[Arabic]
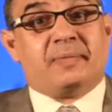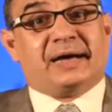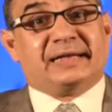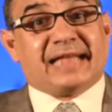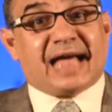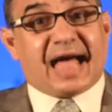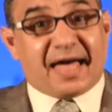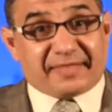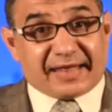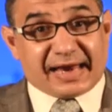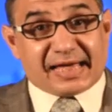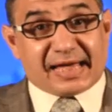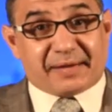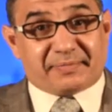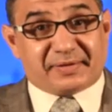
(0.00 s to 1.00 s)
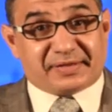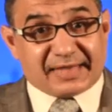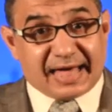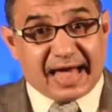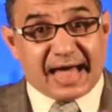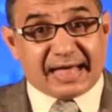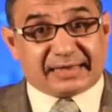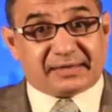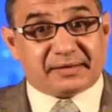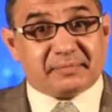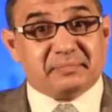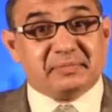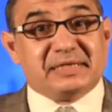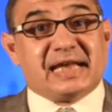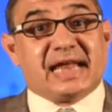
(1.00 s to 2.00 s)
بعد هذا الأيام بالذات
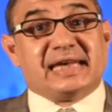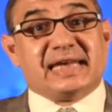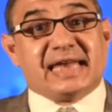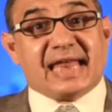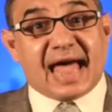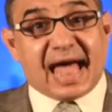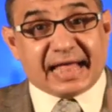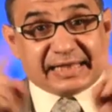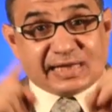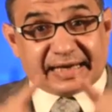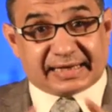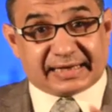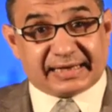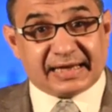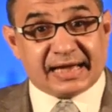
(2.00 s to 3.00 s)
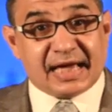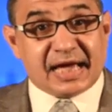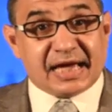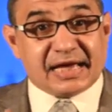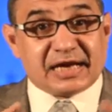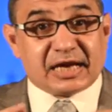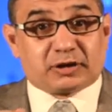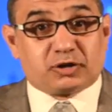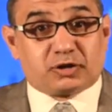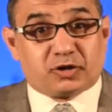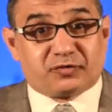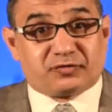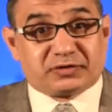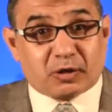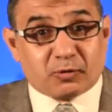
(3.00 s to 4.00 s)
من النادر إنك
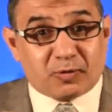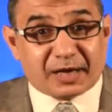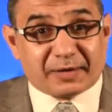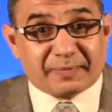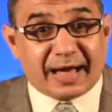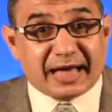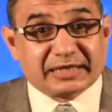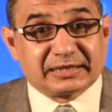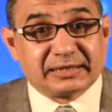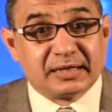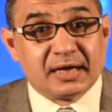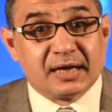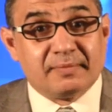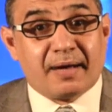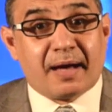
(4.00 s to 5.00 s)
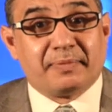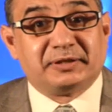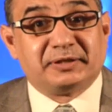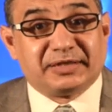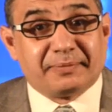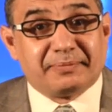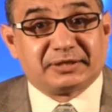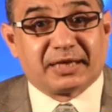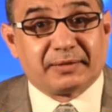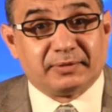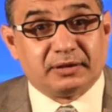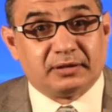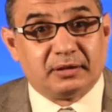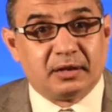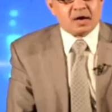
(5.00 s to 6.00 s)
تشوف سواق باص ما فيش جنب صميل